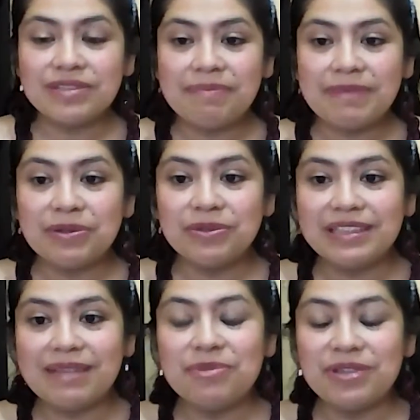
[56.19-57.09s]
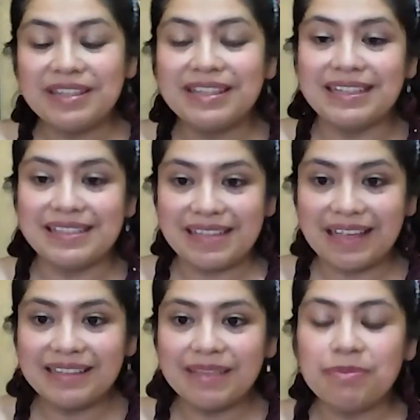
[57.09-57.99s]
una pregunta muy
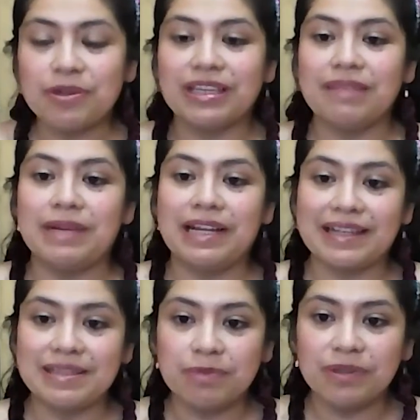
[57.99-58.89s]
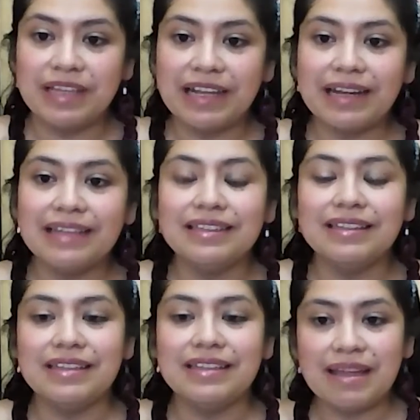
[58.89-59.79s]
interesante porque para responderla
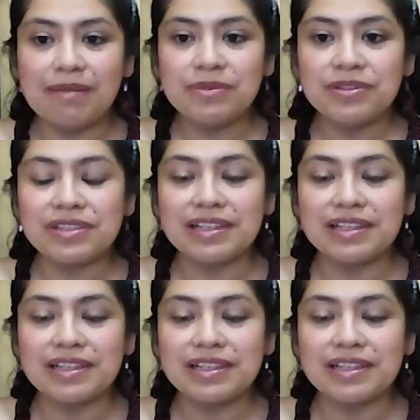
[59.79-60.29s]
tendríamos